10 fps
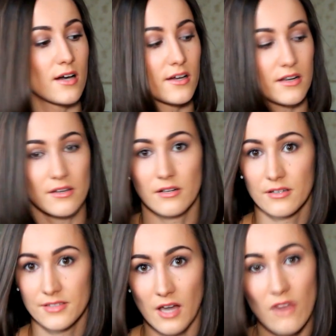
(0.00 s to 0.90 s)
как,
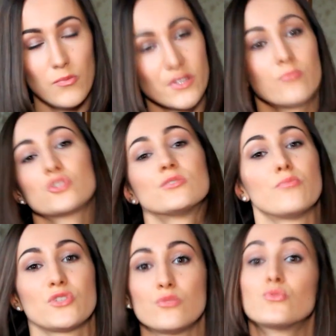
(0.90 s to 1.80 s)
э, да, потому что
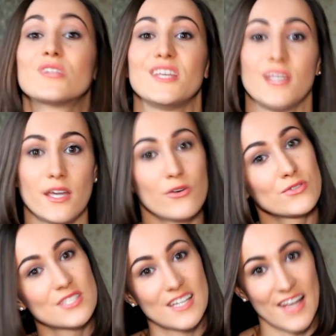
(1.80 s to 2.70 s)
почему-то ей
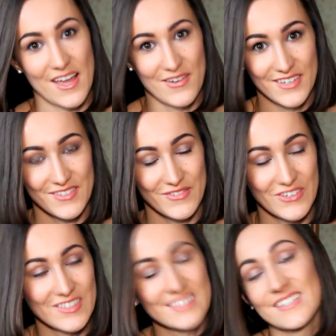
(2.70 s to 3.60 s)
он склеивает
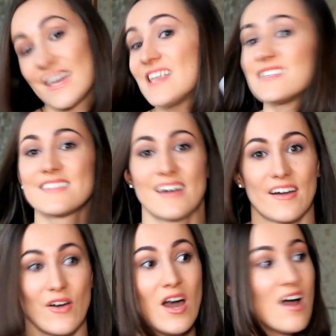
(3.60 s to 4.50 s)
волосы, я не
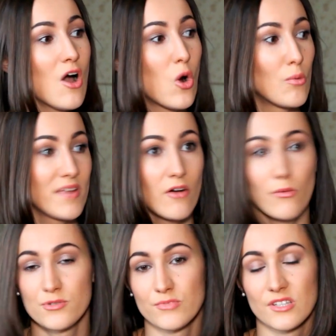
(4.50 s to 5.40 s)
знаю. У меня,
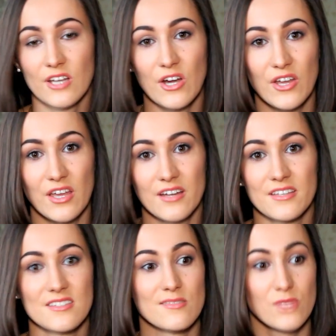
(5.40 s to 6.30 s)
в общем-то,
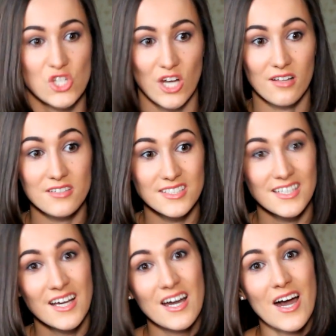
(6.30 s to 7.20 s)
таких не
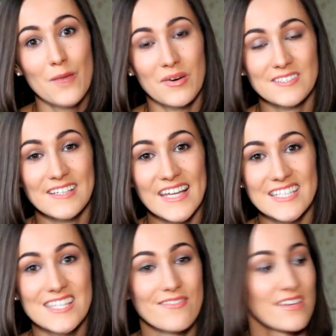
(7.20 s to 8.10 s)
замечалось
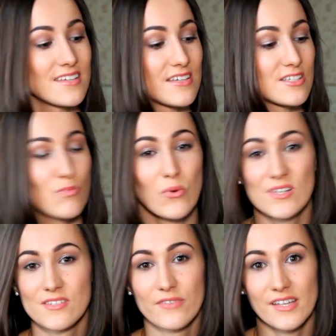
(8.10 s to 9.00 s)
последствий
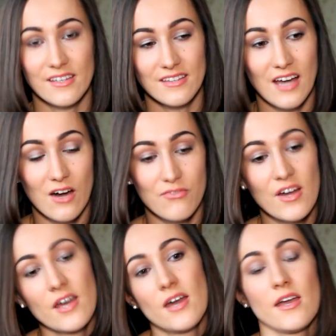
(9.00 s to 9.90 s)
использования DAF,
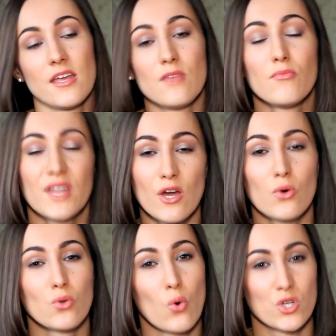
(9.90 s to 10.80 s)
и мне
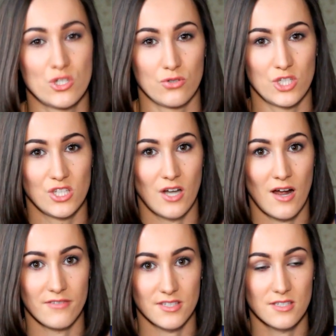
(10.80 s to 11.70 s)
он очень-очень
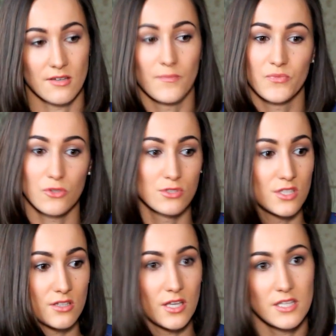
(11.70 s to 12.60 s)
нравится. То
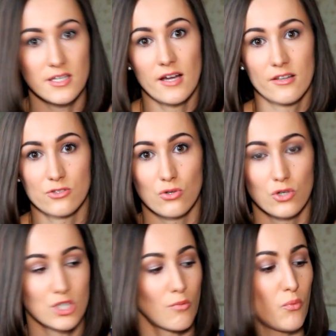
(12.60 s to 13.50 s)
есть это идеальный
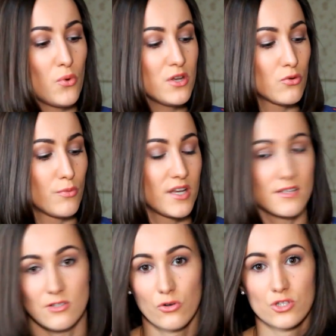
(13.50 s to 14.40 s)
сухой шампунь, у
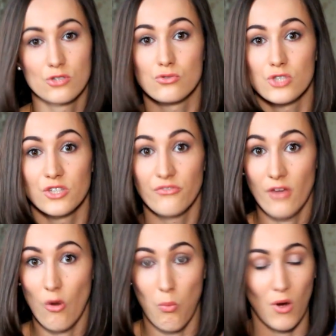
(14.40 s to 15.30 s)
меня закончилось уже
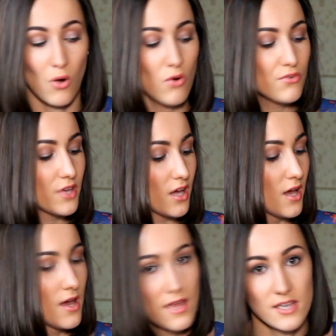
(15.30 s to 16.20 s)
две упаковки,
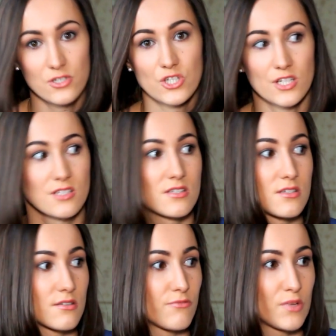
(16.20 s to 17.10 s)
я
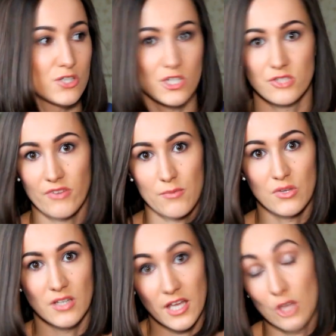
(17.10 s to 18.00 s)
сейчас э, в ближайшее
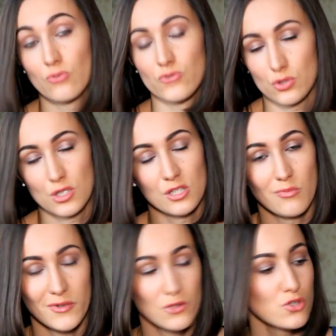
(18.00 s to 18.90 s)
время доеду все-таки
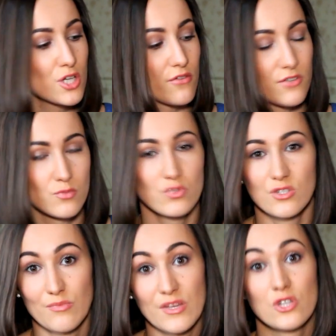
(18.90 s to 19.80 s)
до подружки и возьму
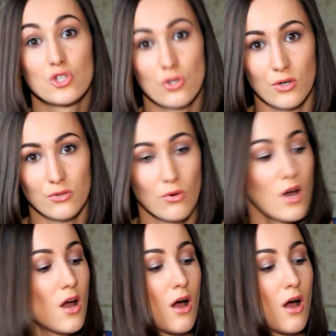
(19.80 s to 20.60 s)
себе еще одну